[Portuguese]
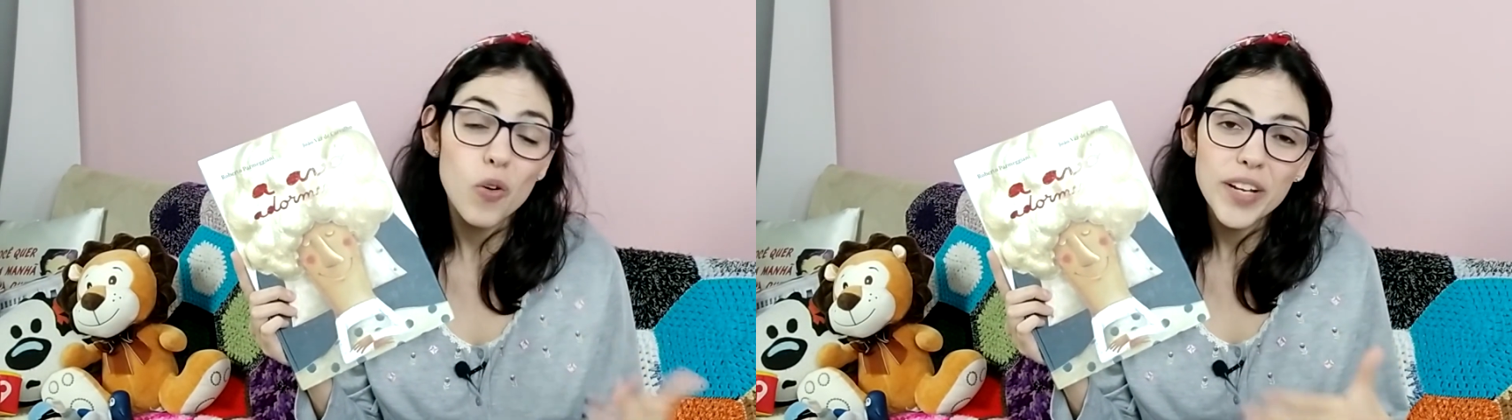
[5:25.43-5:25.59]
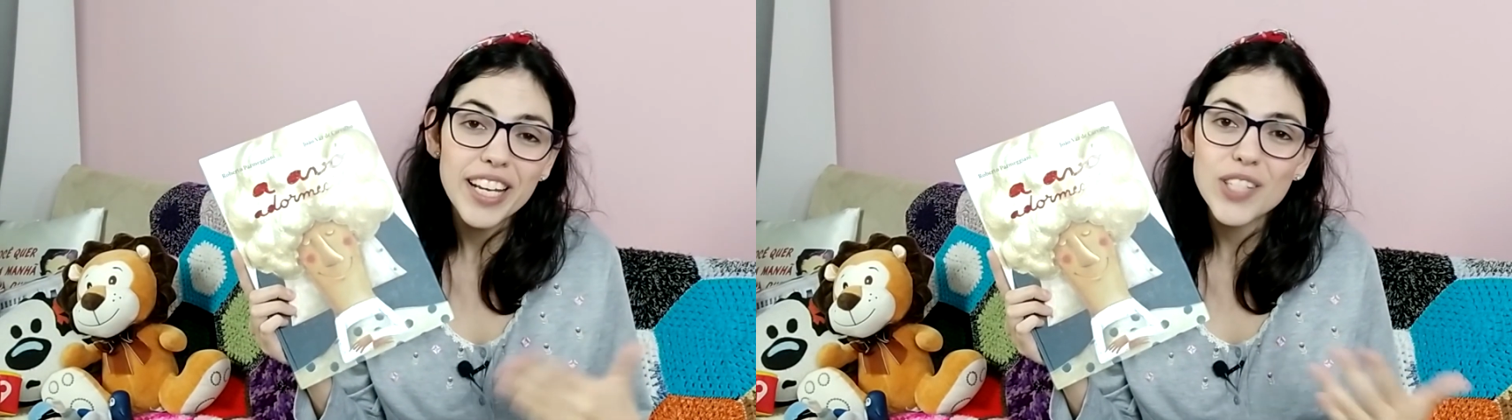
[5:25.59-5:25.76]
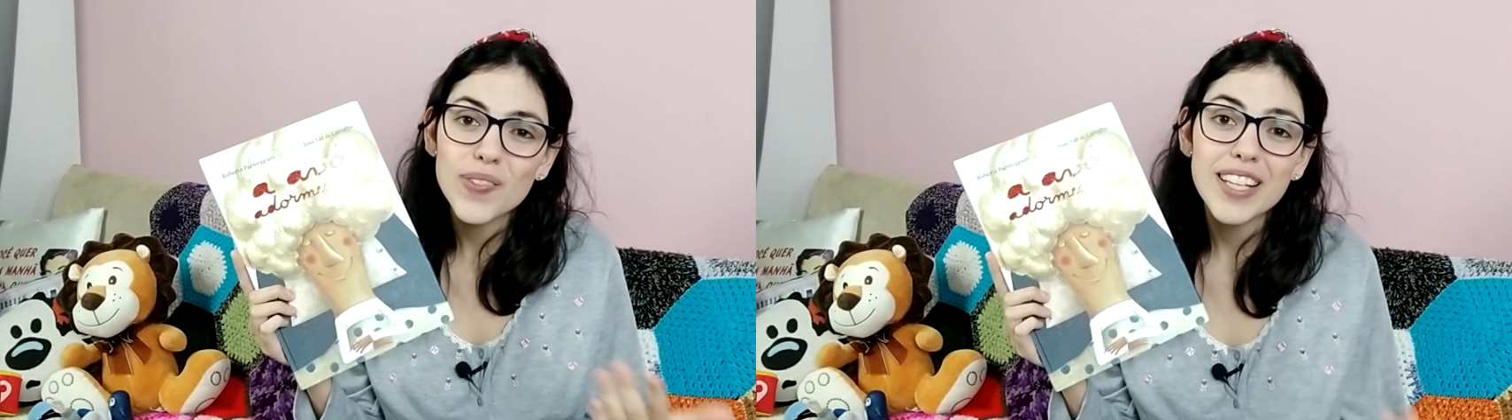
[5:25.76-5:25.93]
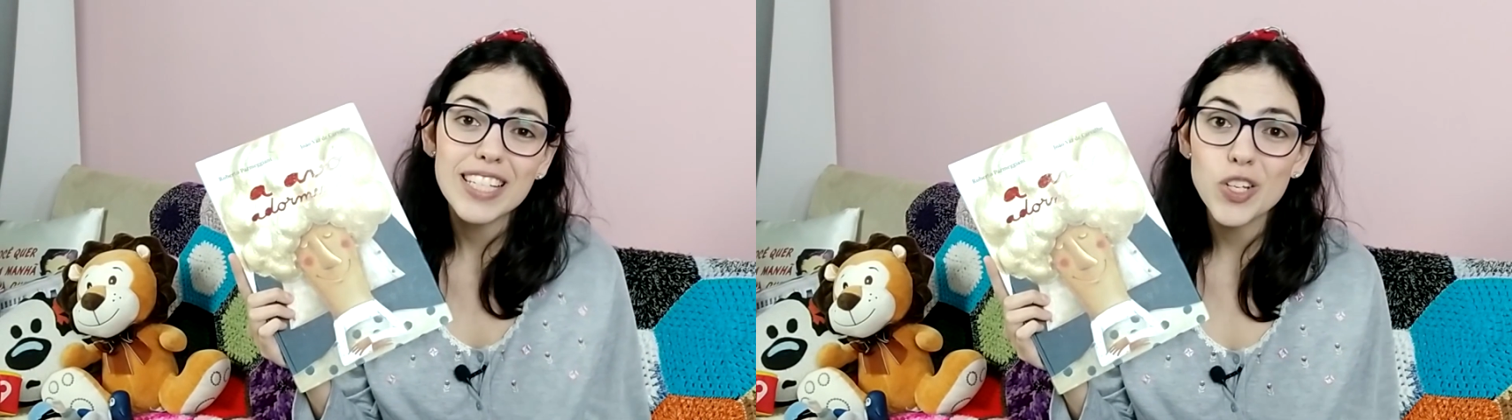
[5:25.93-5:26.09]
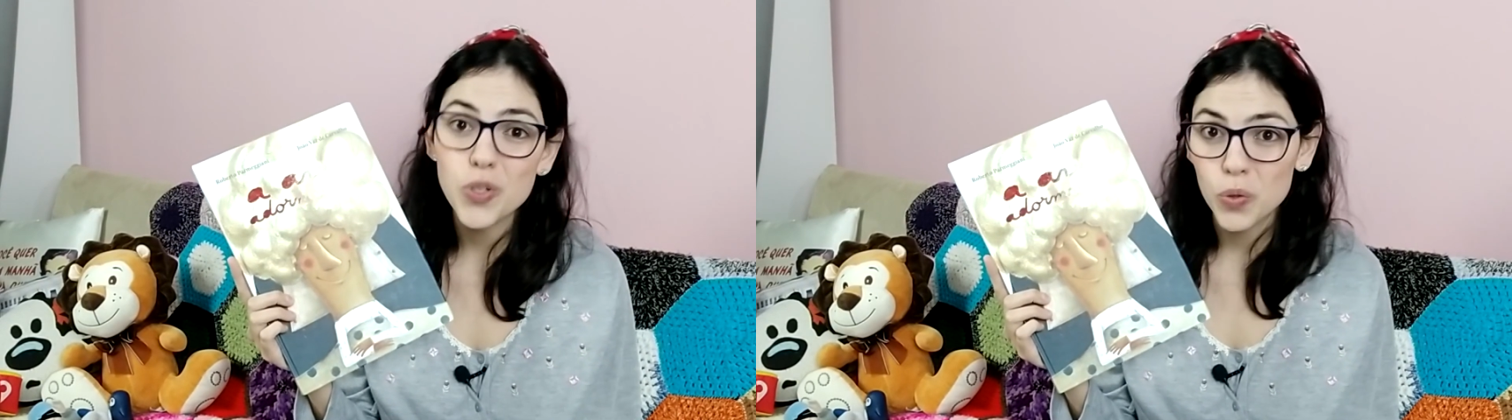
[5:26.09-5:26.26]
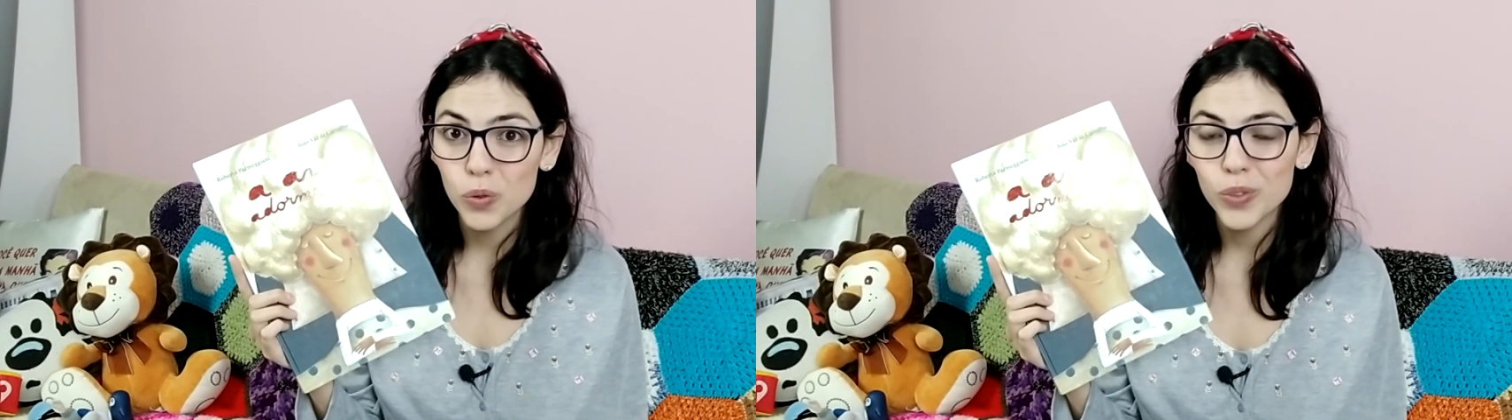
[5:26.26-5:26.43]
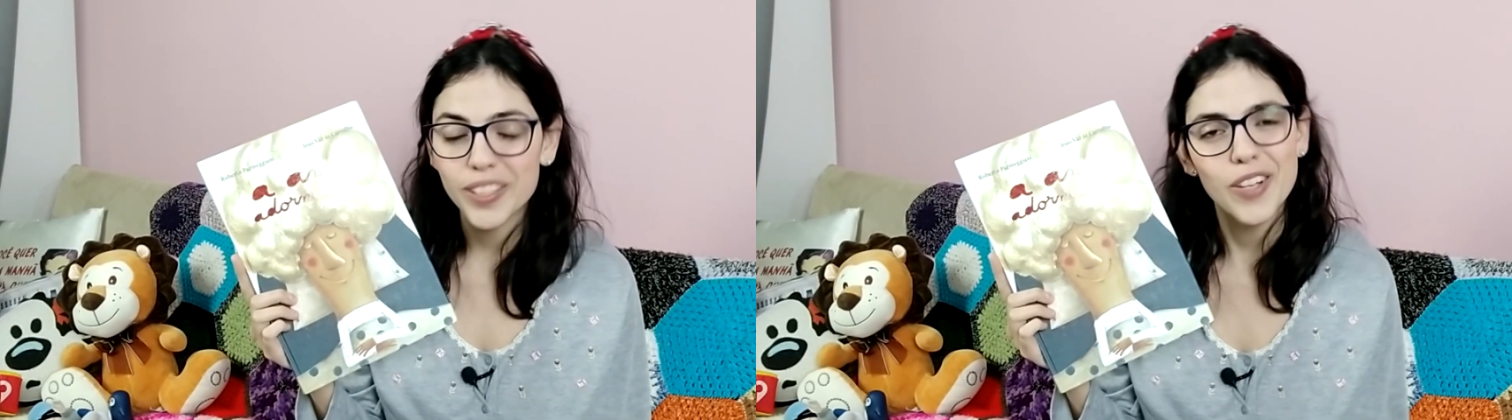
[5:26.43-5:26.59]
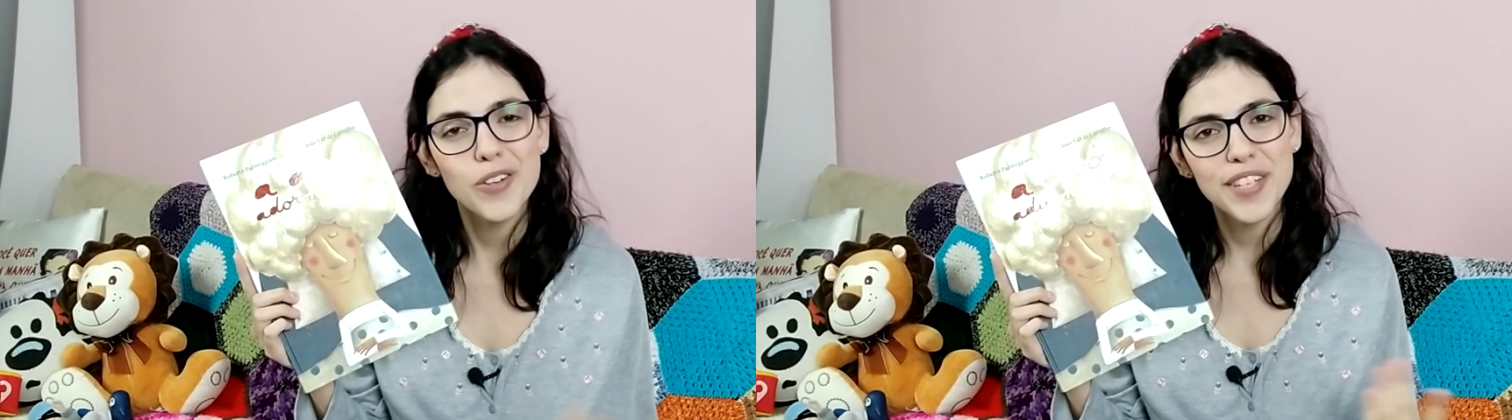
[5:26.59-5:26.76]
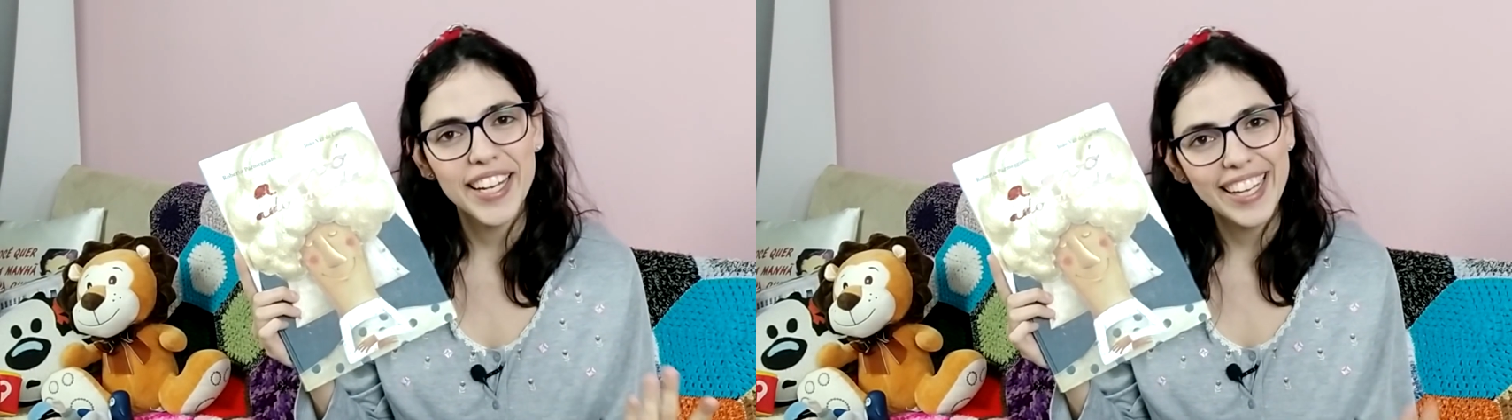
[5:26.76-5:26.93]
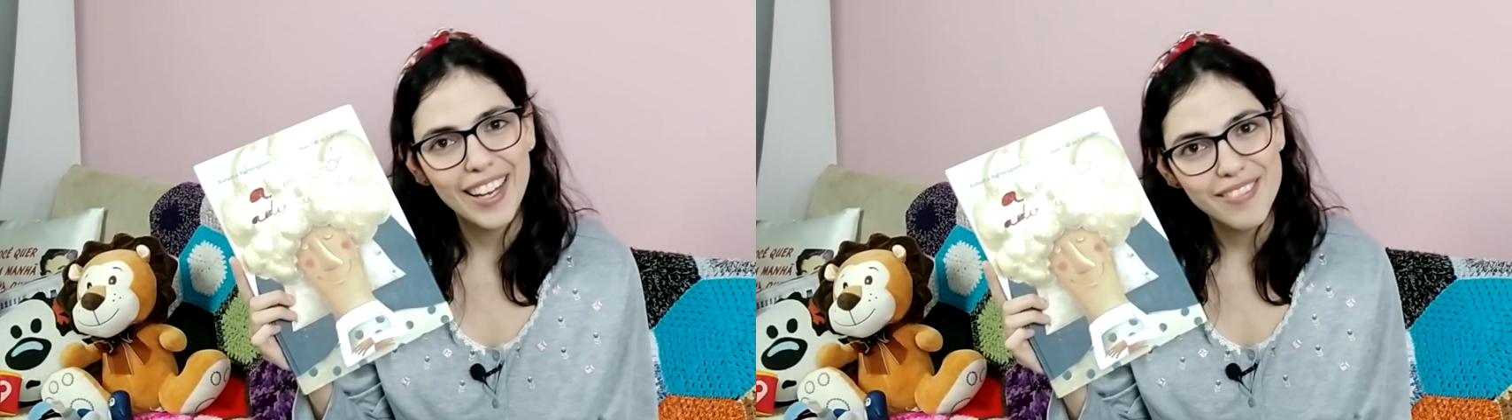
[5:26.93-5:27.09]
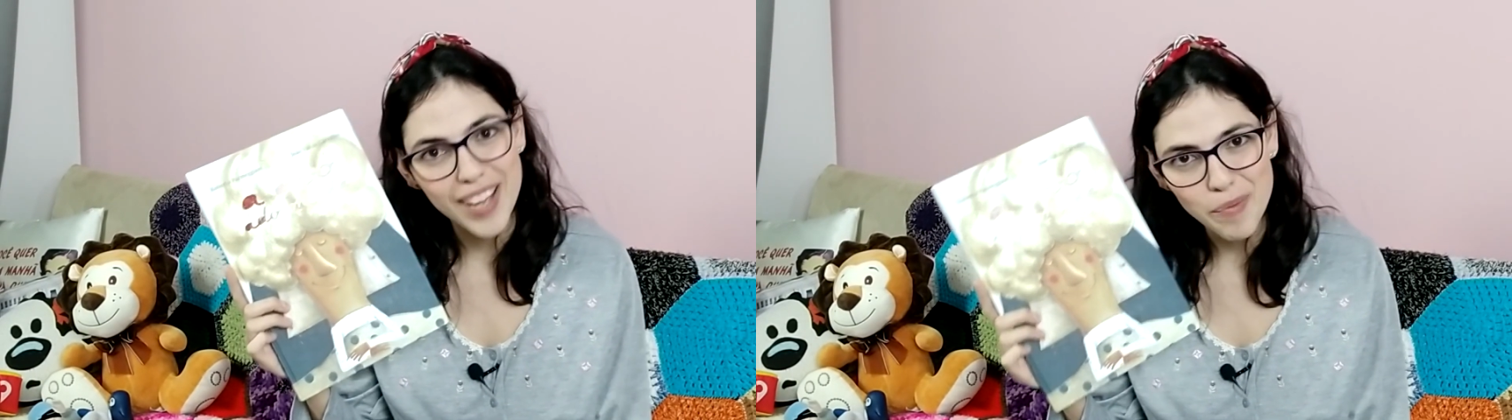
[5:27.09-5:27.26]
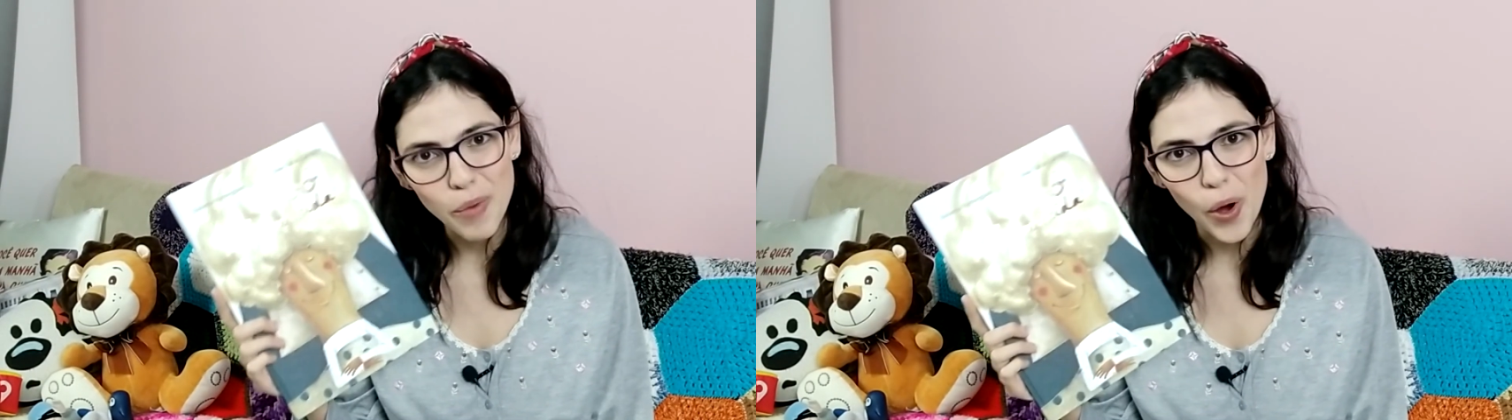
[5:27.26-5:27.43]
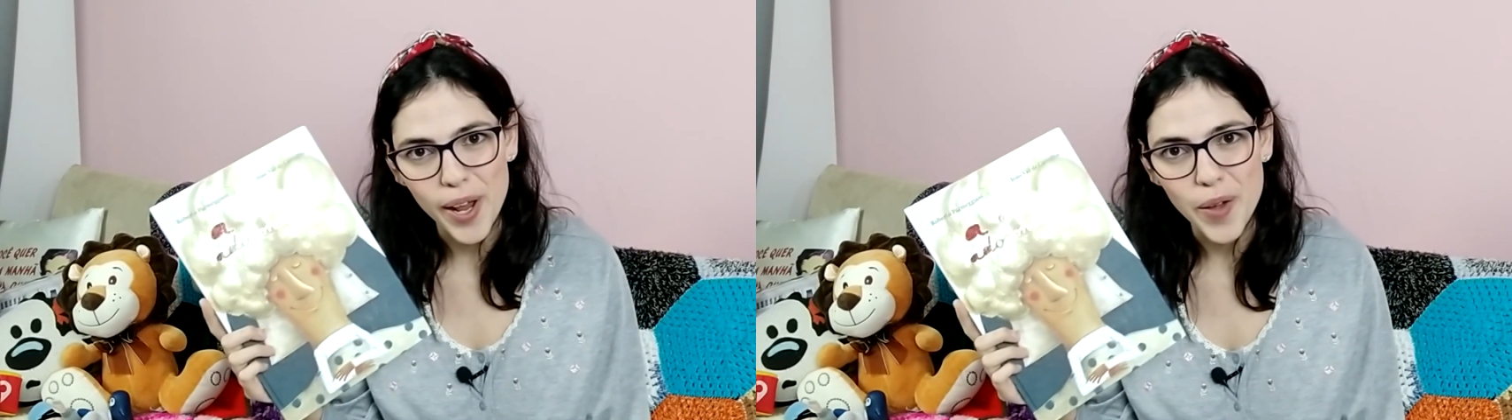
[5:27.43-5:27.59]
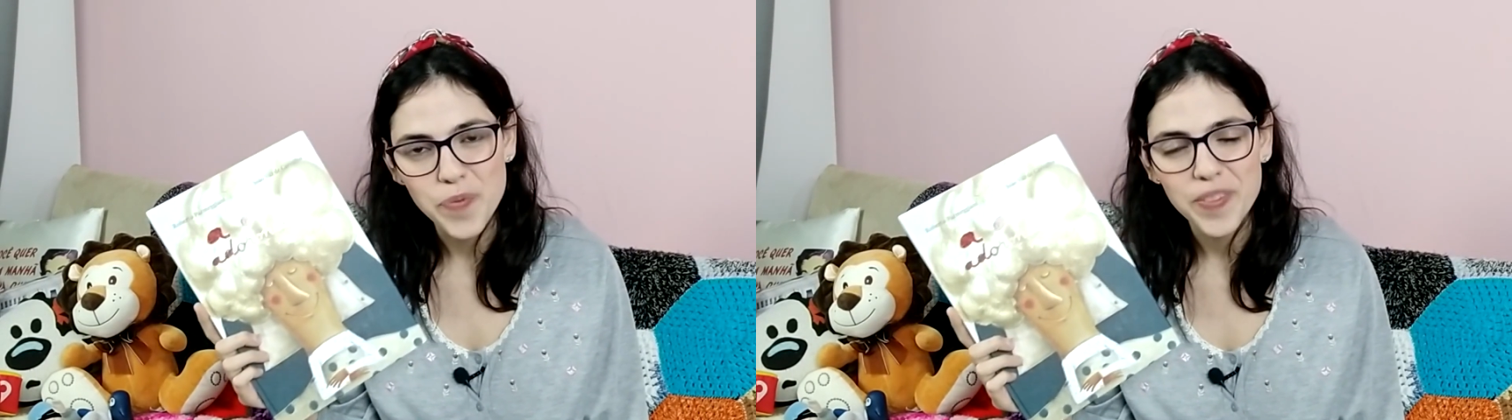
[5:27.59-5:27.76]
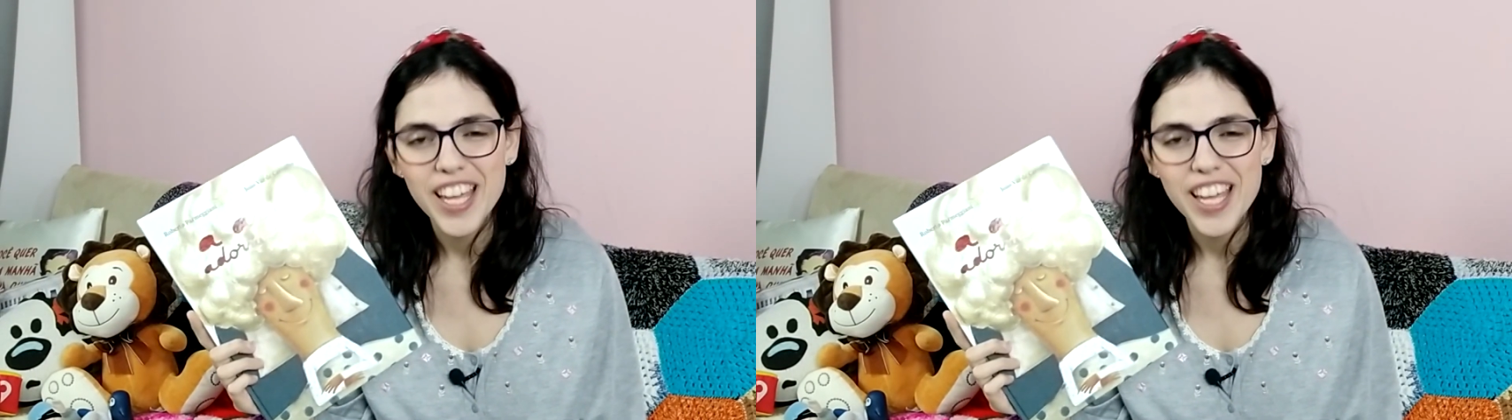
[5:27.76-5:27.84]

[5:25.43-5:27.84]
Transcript: o que eles fazem junto até o dia que ela vai embora.